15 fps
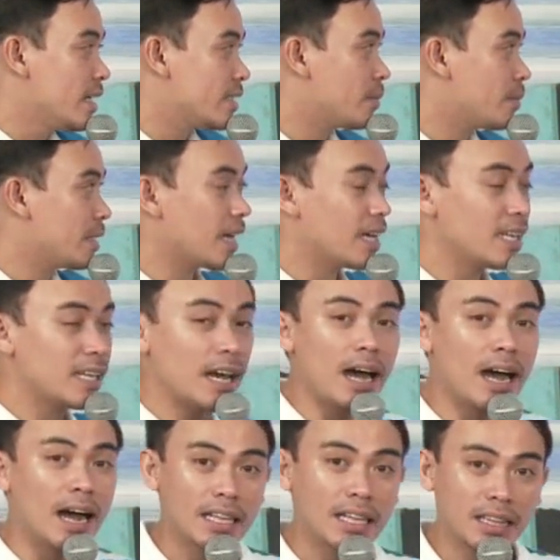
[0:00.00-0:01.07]
Samantala,
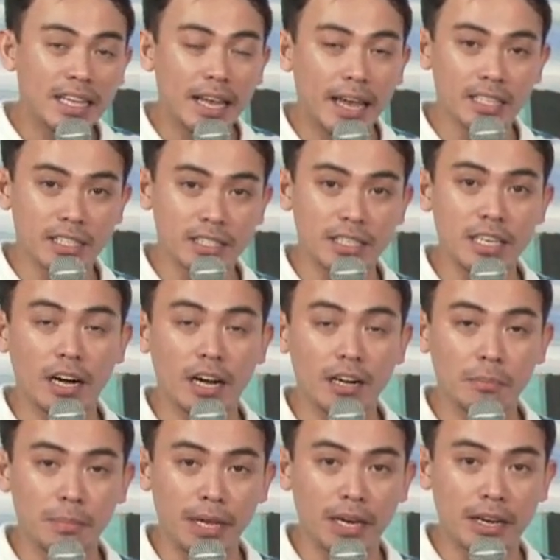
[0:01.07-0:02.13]
ang ating
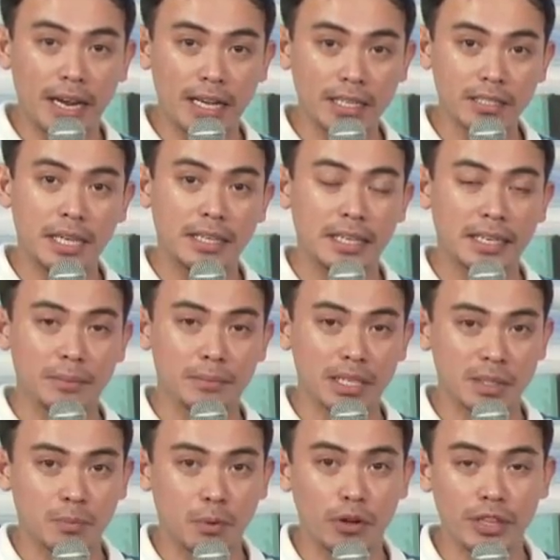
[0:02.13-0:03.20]
NCRPRST ay
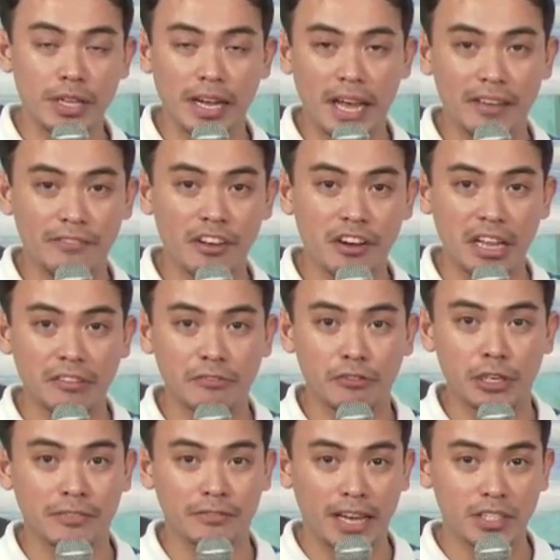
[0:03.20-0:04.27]
naglabas po ng heavy rainfall
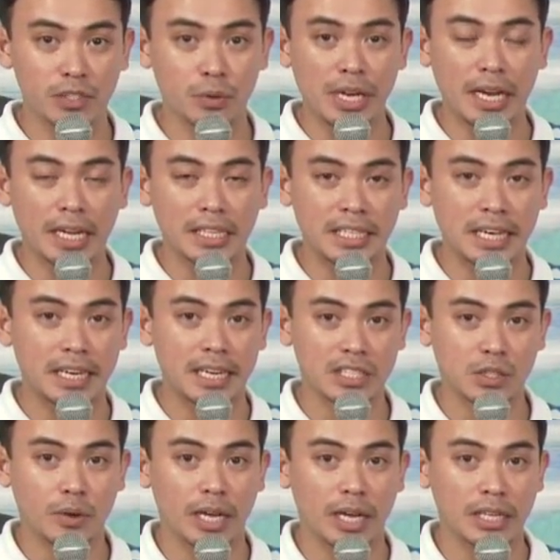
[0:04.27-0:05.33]
advisory kaninang
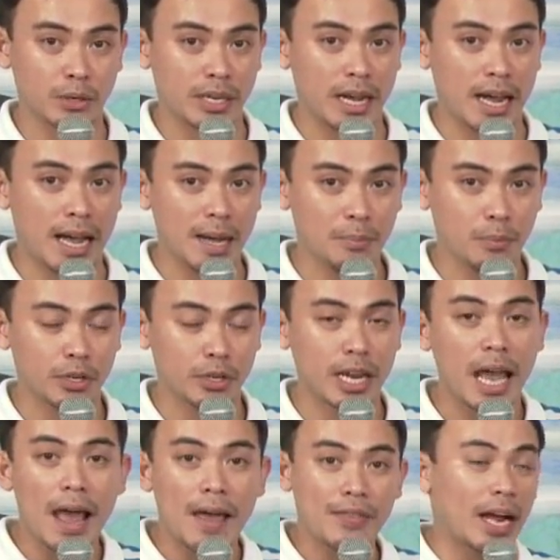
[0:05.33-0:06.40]
alas 4 ng hapon.
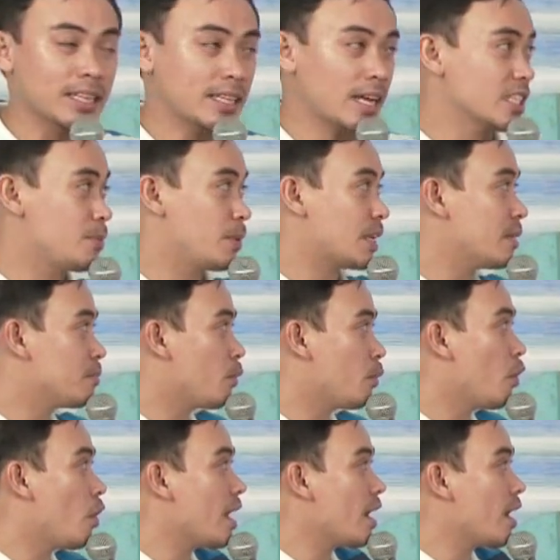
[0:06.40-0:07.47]
Nakataas pa rin
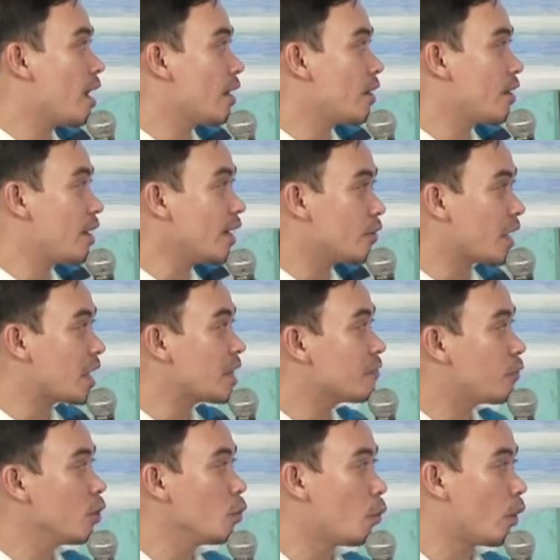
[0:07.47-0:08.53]
po ang ah, red
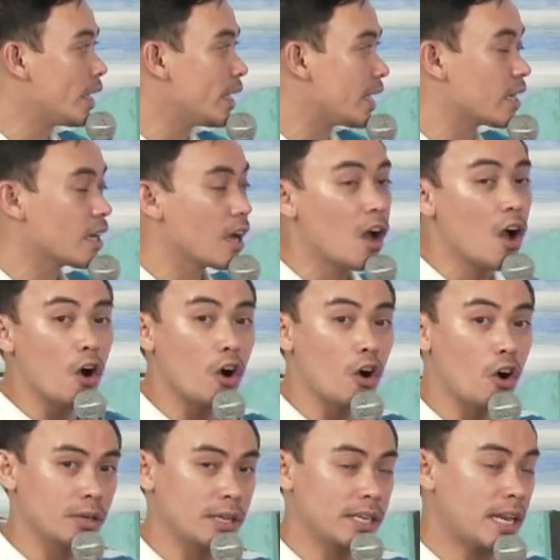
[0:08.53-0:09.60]
rainfall warning
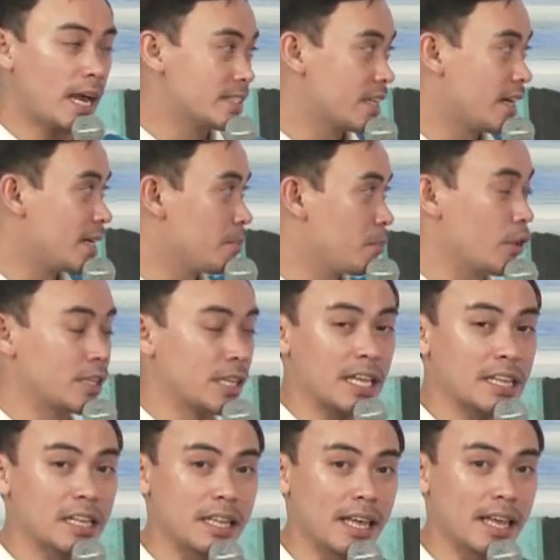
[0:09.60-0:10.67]
o ninaasahan po na
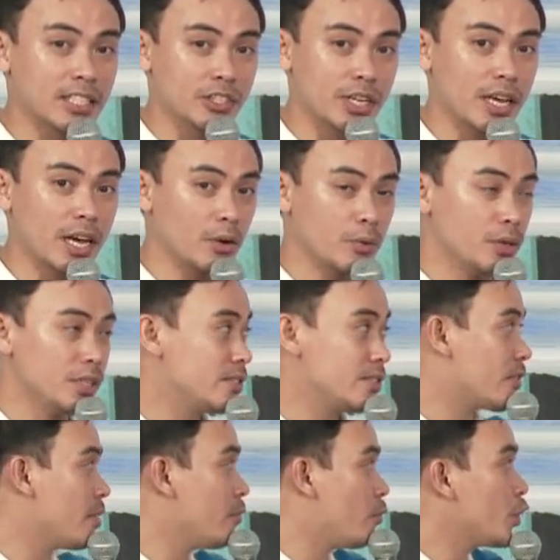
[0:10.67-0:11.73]
in the next 3 hours
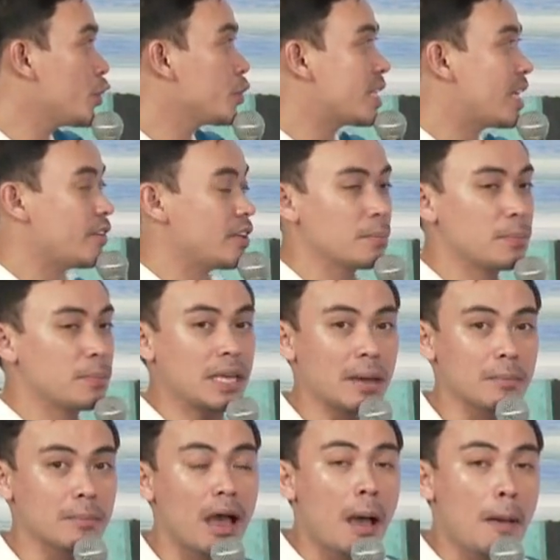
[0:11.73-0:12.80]
from 4 to 7
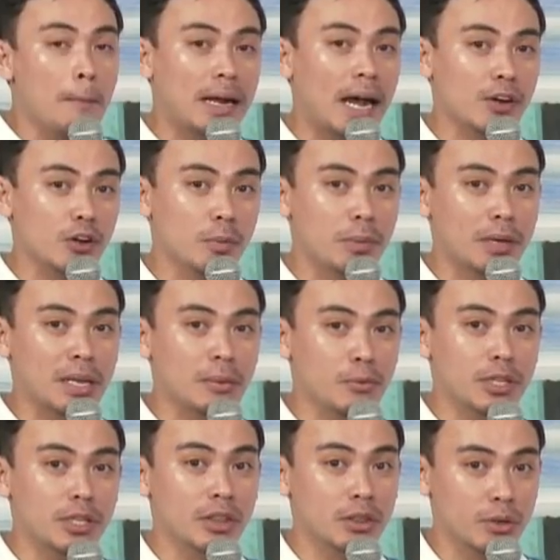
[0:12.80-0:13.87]
p.m. magkakaroon pa rin po
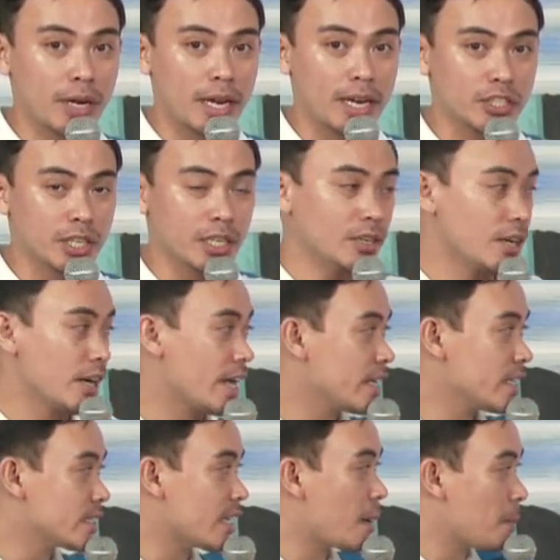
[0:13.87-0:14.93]
ng torrential
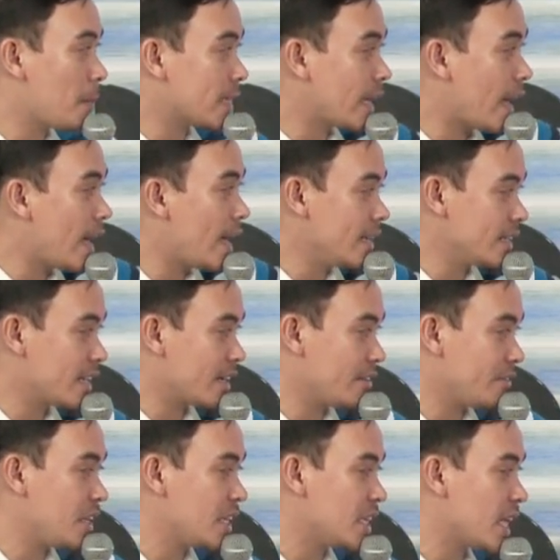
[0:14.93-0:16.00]
rains ang Bataan,
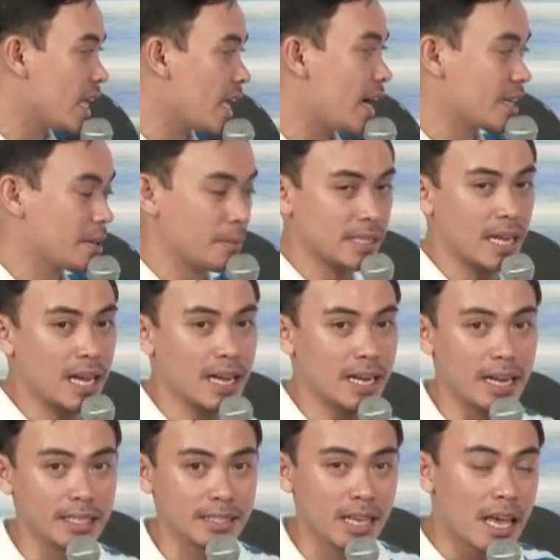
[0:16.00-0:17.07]
Cavite at
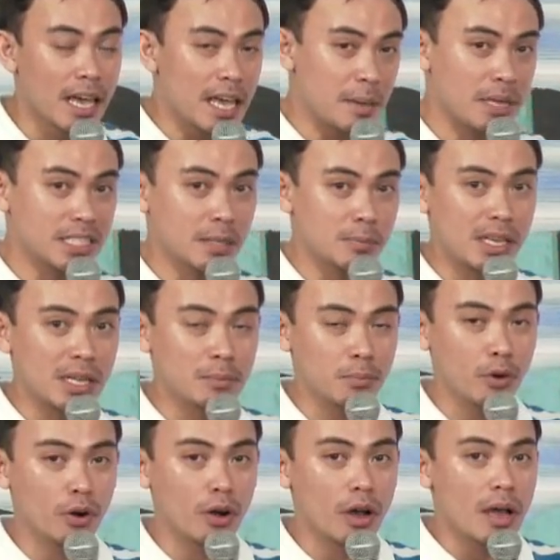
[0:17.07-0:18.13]
Batangas. Ibig sabihin
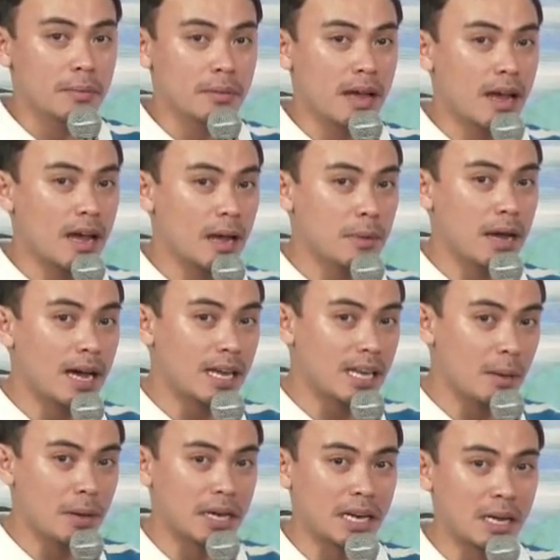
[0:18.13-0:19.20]
po,
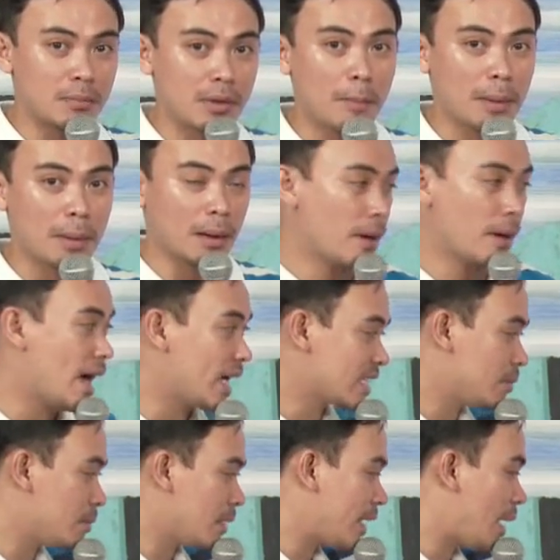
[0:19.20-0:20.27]
nakakabahala pa rin ang mga pagbaha
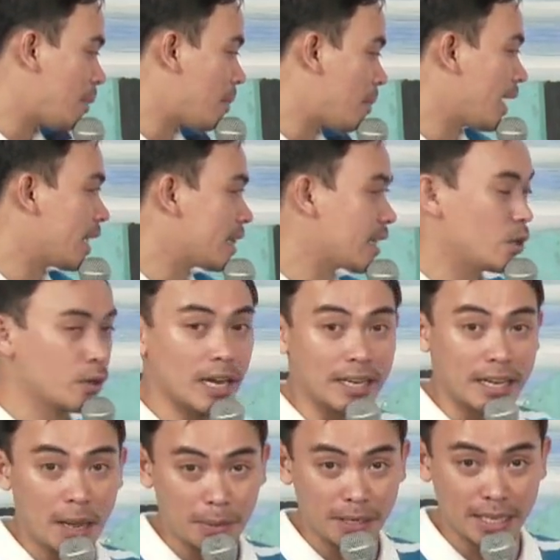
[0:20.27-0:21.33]
sa mga nabanggit na lugar
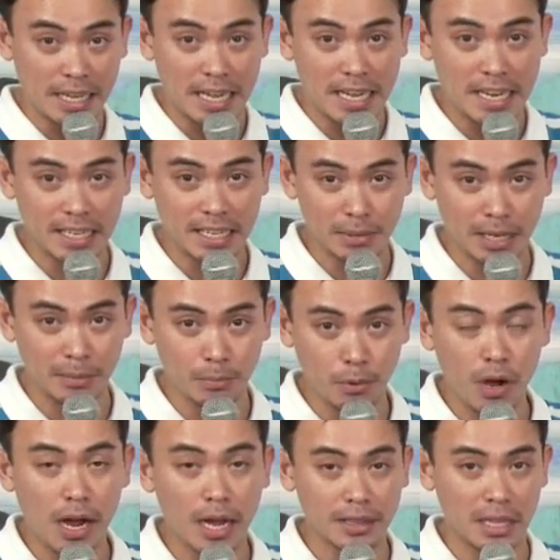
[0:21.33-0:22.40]
kaya pinag-iingat pa rin
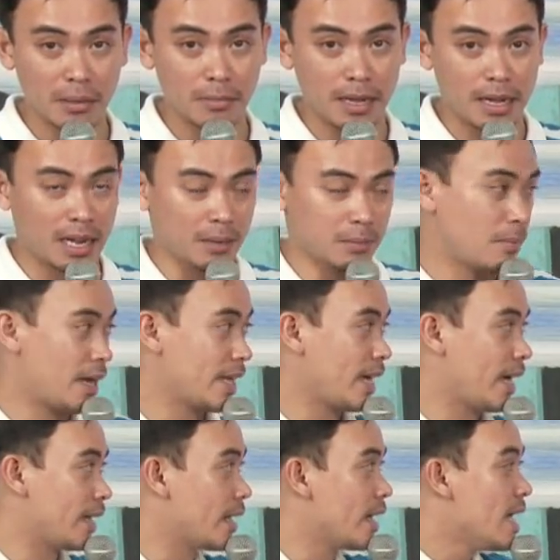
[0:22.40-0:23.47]
po ang ating mga
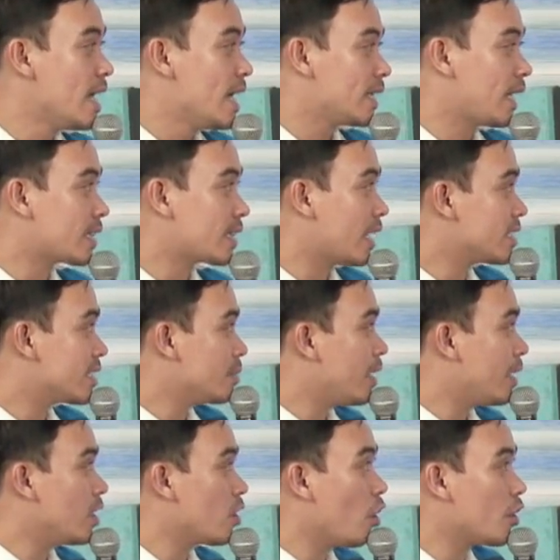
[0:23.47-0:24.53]
kababayan. Nakataas
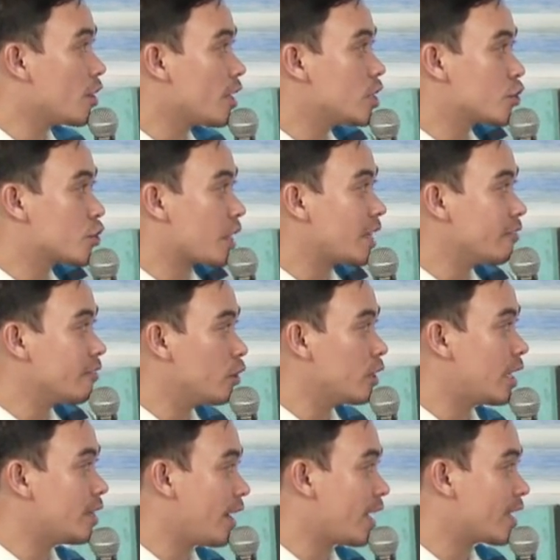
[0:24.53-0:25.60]
naman ang orange rainfall
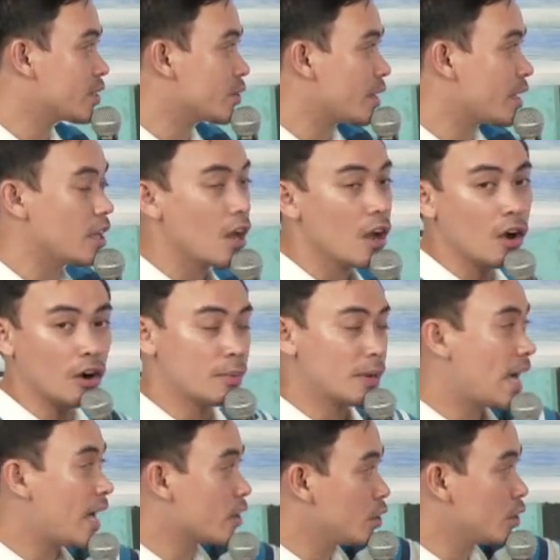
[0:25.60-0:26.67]
advisory o
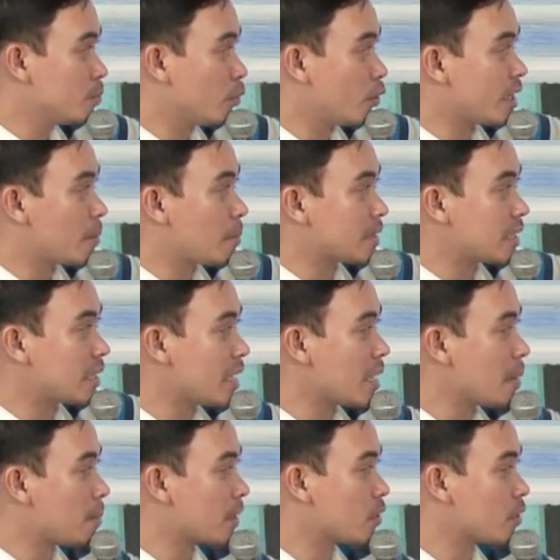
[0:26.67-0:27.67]
magkakaroon po ng matinding